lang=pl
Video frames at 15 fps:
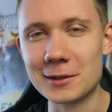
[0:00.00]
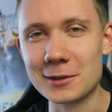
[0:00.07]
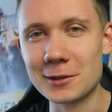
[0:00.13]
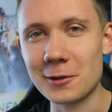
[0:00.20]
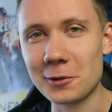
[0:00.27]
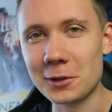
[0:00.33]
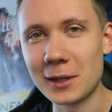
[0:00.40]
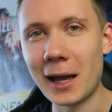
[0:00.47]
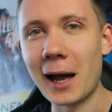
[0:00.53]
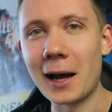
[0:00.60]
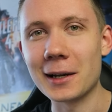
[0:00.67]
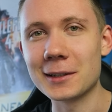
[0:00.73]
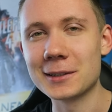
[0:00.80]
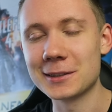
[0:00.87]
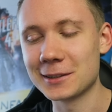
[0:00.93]
No
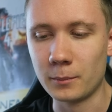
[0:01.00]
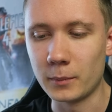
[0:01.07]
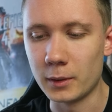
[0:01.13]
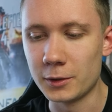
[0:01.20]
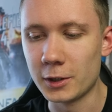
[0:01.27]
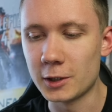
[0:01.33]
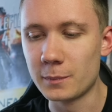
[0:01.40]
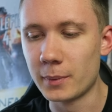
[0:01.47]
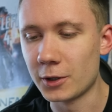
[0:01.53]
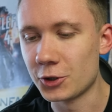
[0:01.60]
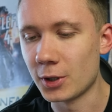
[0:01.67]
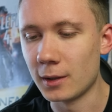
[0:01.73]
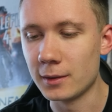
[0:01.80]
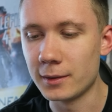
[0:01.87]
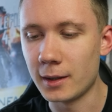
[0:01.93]
tak. Będzie
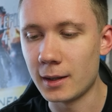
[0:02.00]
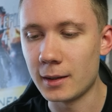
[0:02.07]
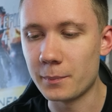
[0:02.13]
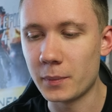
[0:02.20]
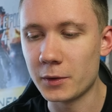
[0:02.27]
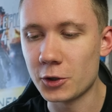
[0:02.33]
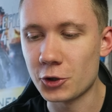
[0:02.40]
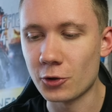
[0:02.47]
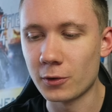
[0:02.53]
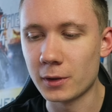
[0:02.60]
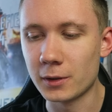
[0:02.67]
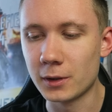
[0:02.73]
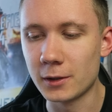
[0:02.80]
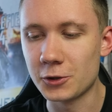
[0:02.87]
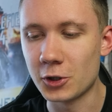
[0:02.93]
special na
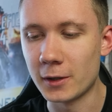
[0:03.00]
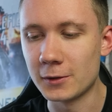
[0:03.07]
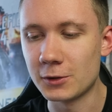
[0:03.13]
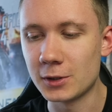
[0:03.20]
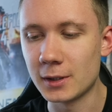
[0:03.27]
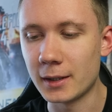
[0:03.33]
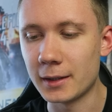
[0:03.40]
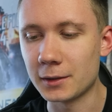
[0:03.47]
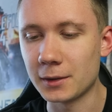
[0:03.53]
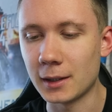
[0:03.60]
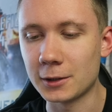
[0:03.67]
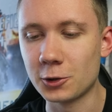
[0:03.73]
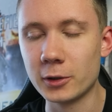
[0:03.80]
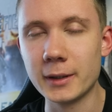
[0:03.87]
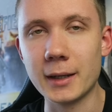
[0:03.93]
50 tysięcy, a jak
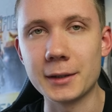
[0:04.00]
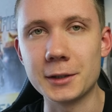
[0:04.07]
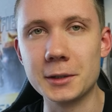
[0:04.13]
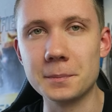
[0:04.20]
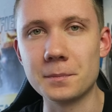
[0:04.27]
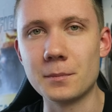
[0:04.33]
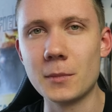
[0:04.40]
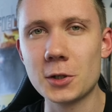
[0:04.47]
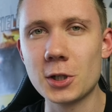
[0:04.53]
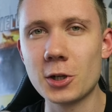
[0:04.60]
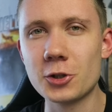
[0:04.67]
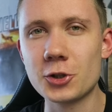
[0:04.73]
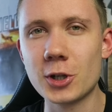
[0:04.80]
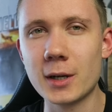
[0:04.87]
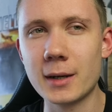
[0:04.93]
tak to jaki?
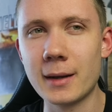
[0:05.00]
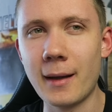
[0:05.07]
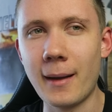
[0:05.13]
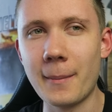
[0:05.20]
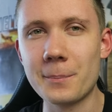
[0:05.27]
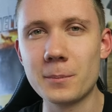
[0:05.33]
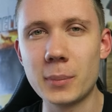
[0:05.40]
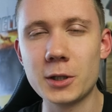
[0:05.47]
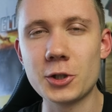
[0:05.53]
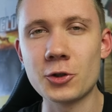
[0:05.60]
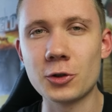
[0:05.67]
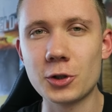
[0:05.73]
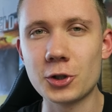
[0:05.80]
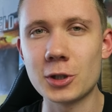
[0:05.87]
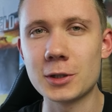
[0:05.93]
Myślę, że
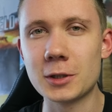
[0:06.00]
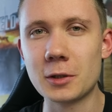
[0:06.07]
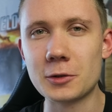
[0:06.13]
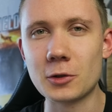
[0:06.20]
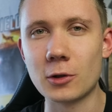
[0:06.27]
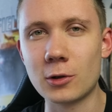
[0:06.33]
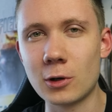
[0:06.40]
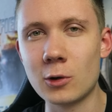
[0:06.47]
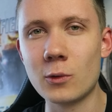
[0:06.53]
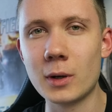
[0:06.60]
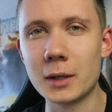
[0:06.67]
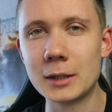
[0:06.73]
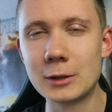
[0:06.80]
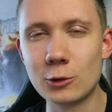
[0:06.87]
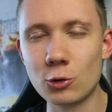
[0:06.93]
50 tysięcy to jest
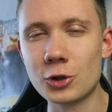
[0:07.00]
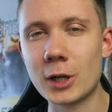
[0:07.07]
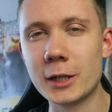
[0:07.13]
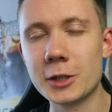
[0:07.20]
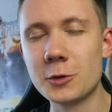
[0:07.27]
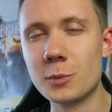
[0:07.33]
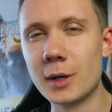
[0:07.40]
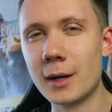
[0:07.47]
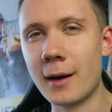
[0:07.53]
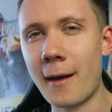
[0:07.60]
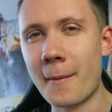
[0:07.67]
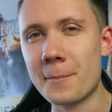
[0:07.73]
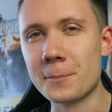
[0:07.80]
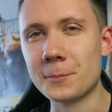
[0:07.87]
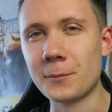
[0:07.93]
okrągła i duża liczba,
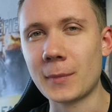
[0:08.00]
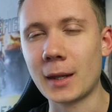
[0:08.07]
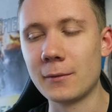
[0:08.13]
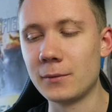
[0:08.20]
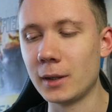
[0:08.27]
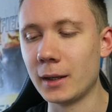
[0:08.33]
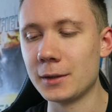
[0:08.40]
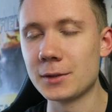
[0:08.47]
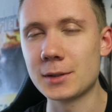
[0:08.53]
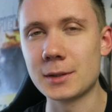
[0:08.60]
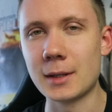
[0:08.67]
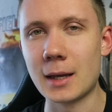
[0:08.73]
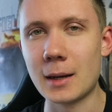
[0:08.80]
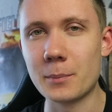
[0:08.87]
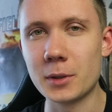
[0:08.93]
więc
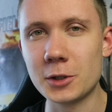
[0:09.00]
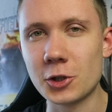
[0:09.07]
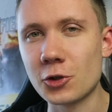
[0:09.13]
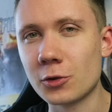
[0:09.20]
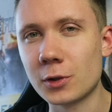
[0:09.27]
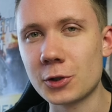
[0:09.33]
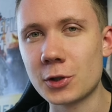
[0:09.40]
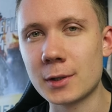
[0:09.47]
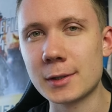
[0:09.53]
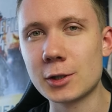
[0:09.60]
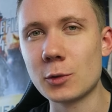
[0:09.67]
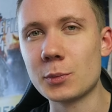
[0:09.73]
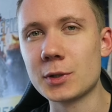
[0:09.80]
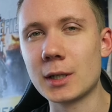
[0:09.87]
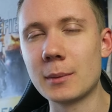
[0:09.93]
na 50 tysięcy
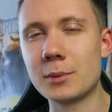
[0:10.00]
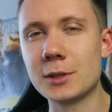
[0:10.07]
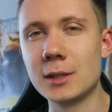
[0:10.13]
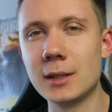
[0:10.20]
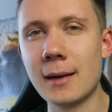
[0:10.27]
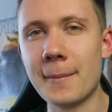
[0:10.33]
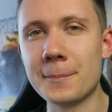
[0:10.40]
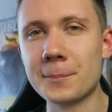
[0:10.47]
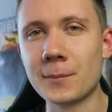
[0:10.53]
subskrypcji